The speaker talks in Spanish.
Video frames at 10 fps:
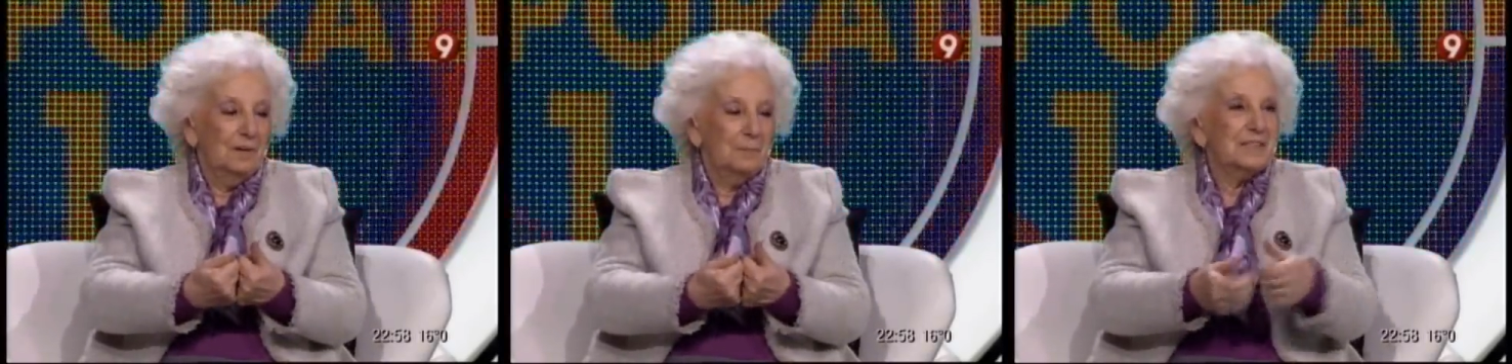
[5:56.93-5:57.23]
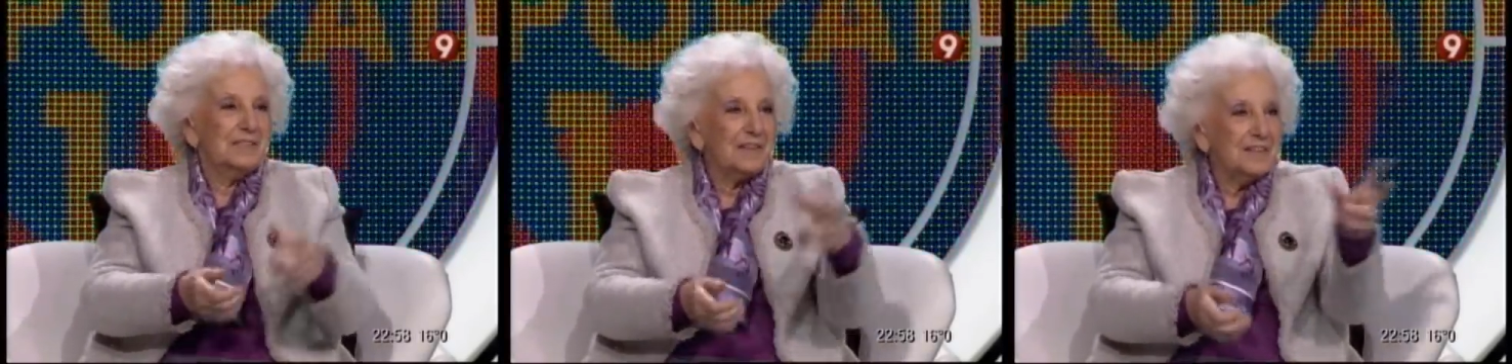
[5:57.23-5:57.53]

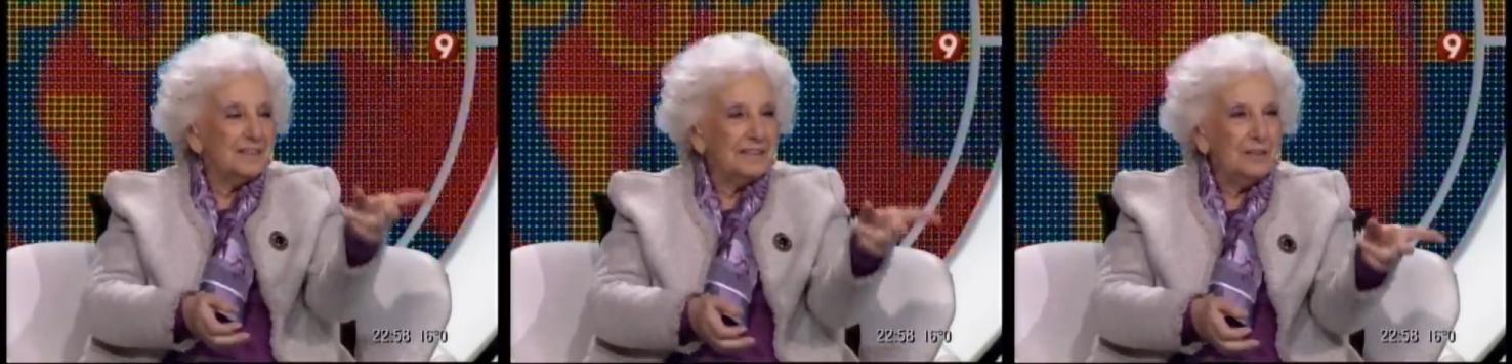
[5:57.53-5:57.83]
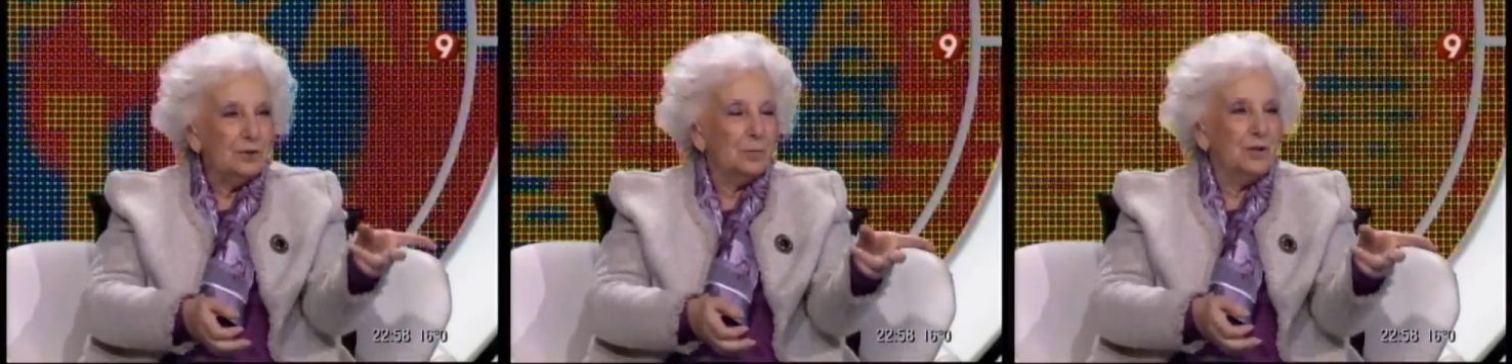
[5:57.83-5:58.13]
pensás
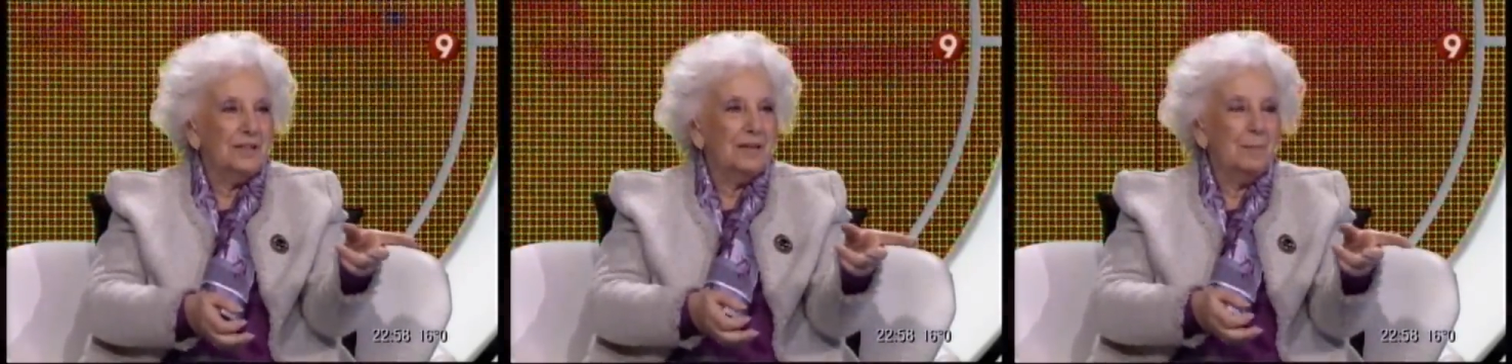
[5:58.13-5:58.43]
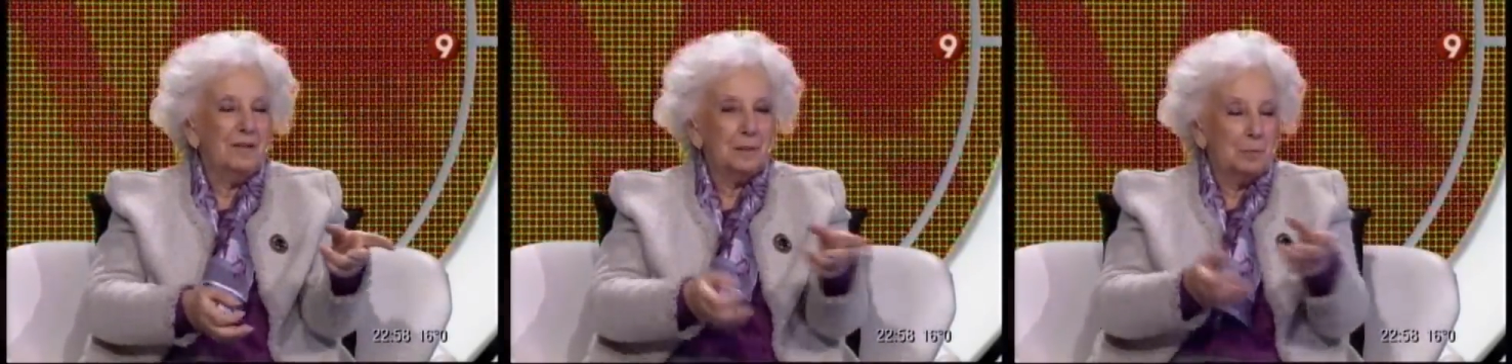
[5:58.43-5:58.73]
distinto
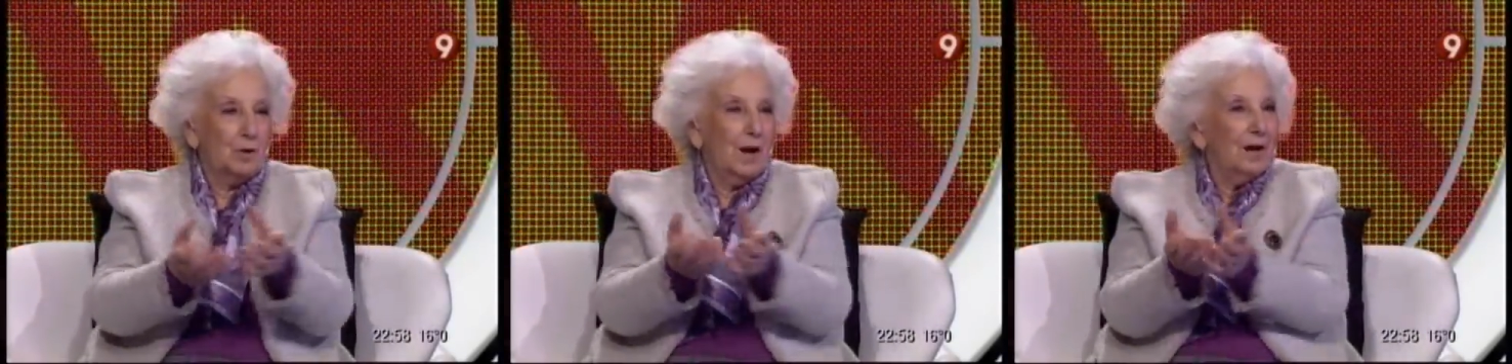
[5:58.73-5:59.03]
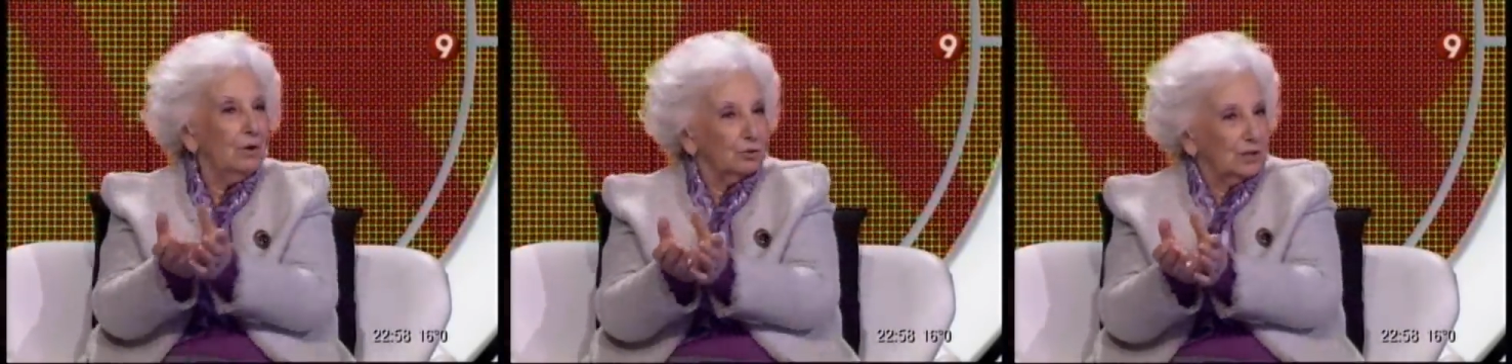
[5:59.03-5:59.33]
políticamente, pero
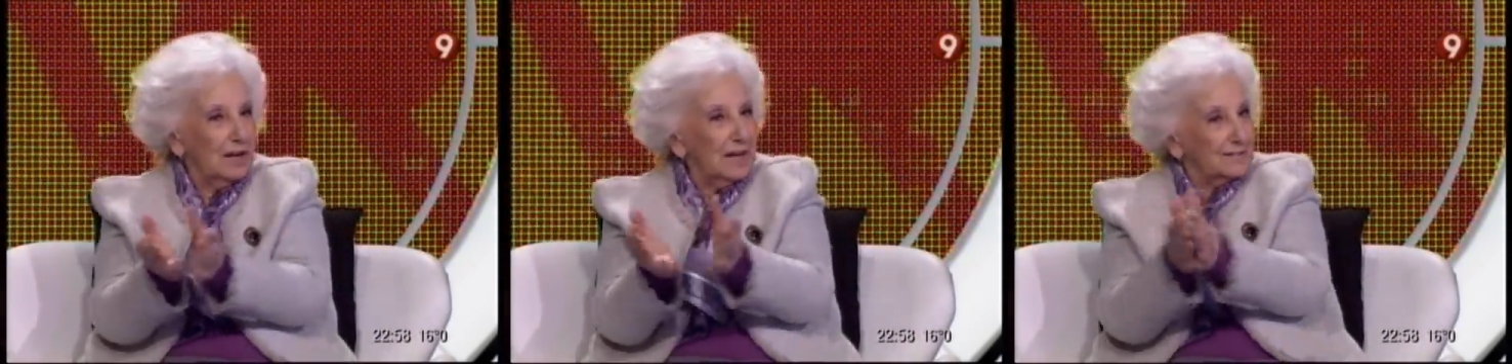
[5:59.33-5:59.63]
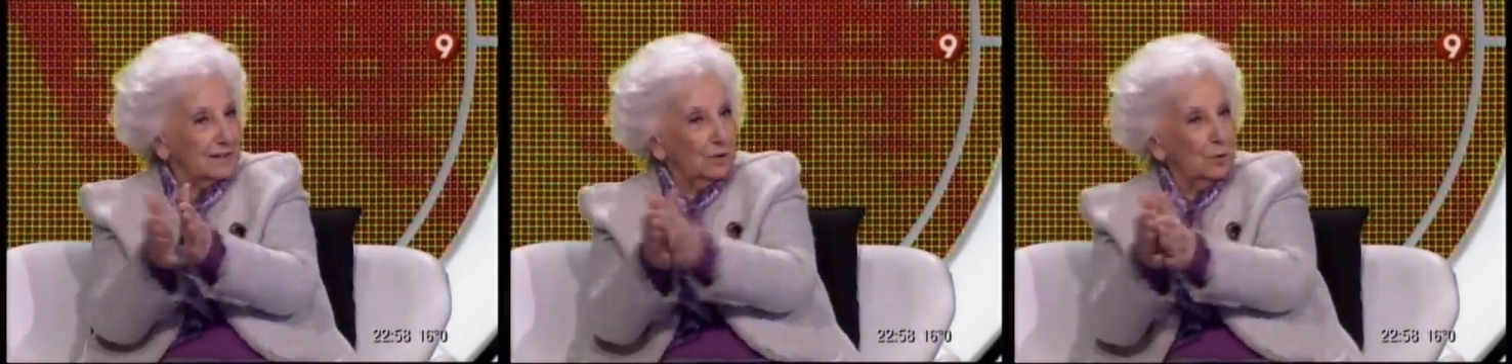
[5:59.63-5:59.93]
algo
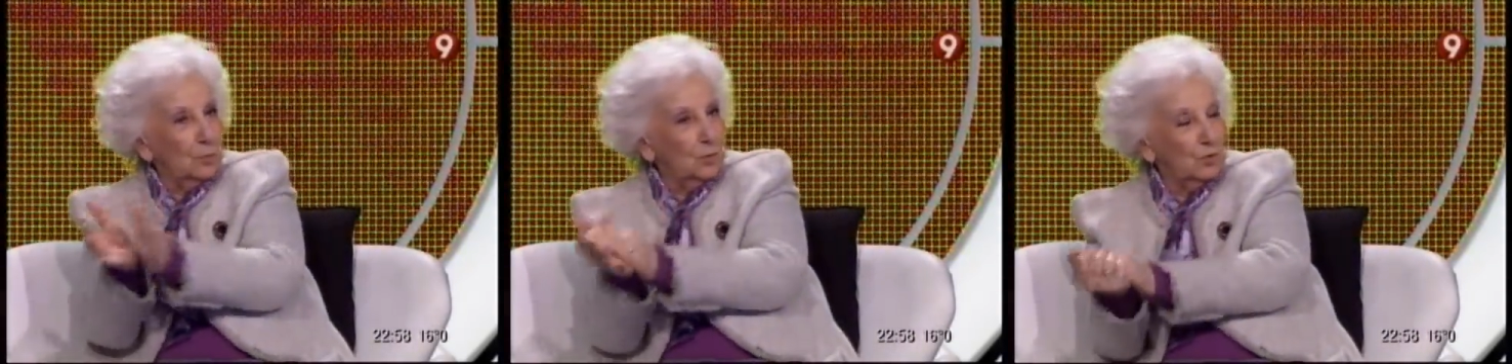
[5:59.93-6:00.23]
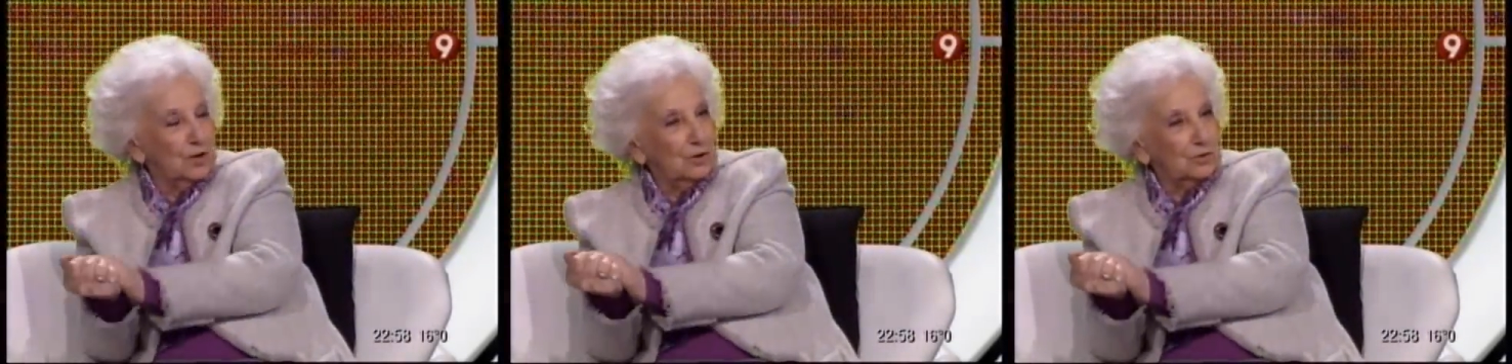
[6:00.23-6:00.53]
tenés en común
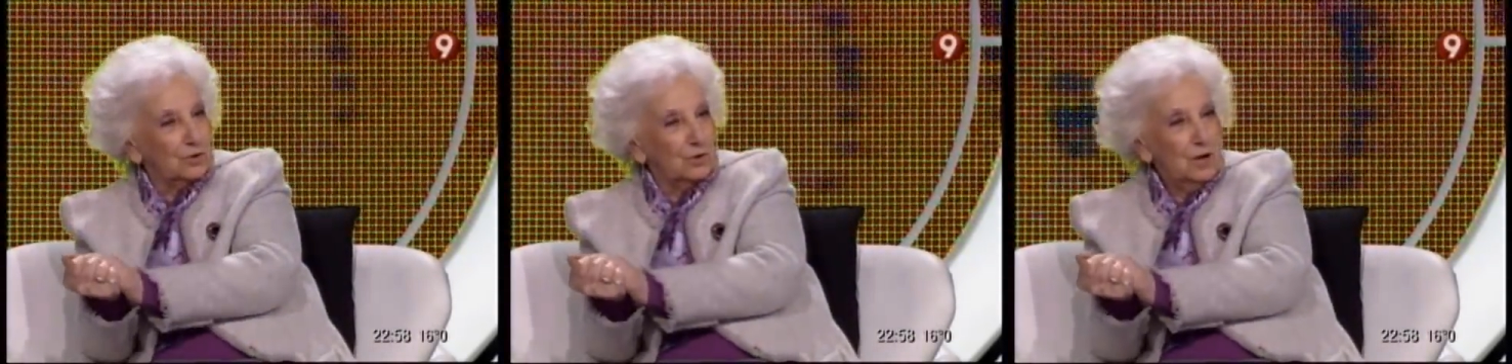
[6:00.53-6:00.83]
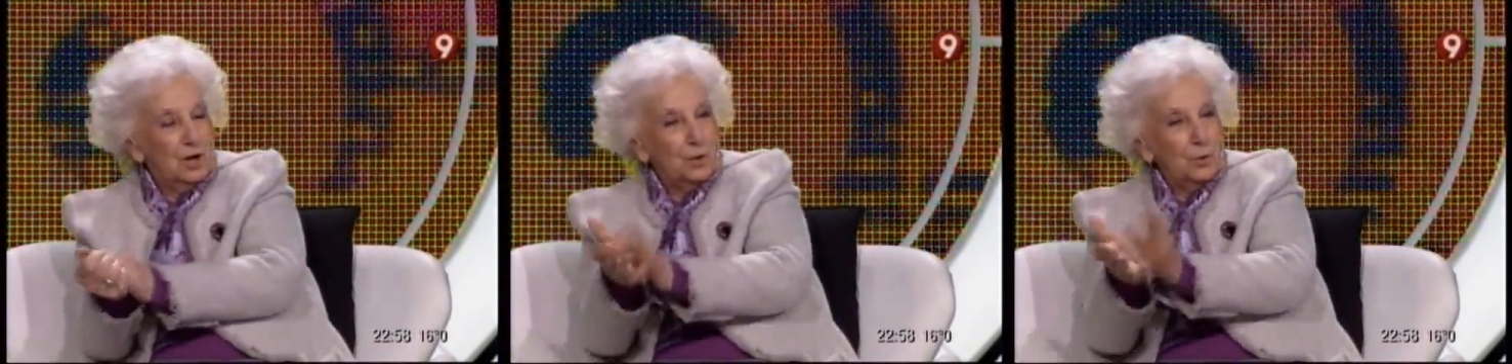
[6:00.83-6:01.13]
con el otro. No